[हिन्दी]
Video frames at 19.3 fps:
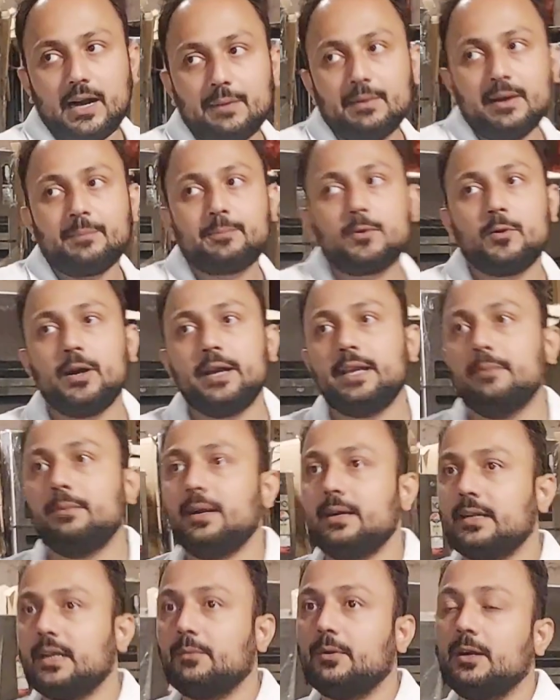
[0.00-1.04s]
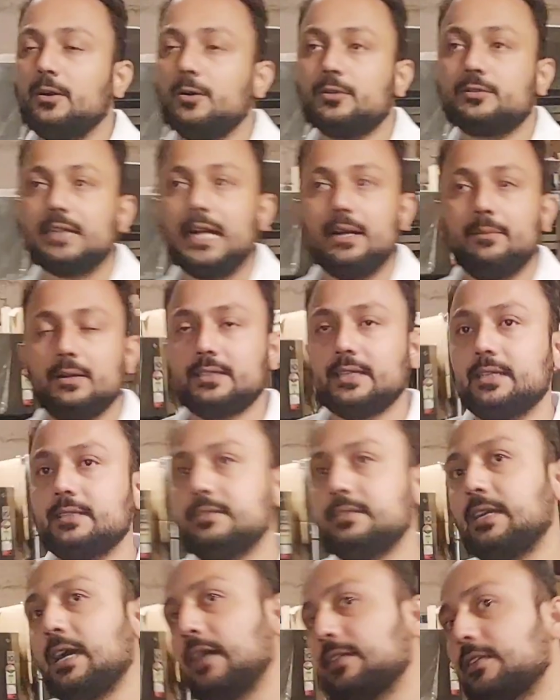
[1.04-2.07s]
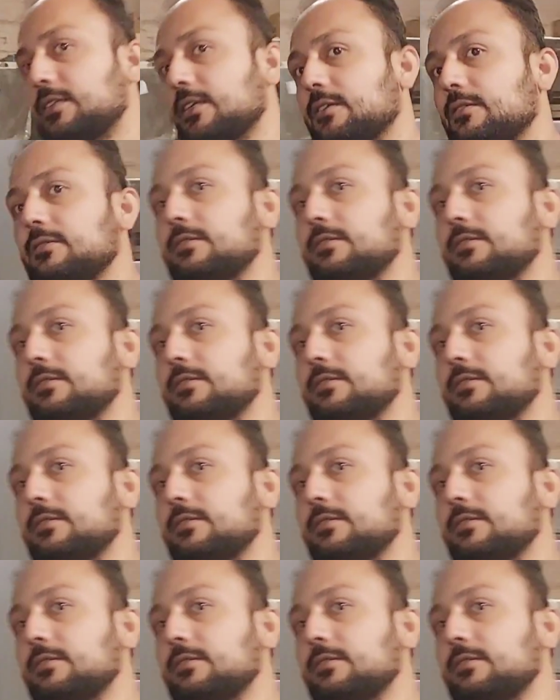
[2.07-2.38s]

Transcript: अब आपको आइए मैं डबल डोर साइड बाई साइड दिखा देता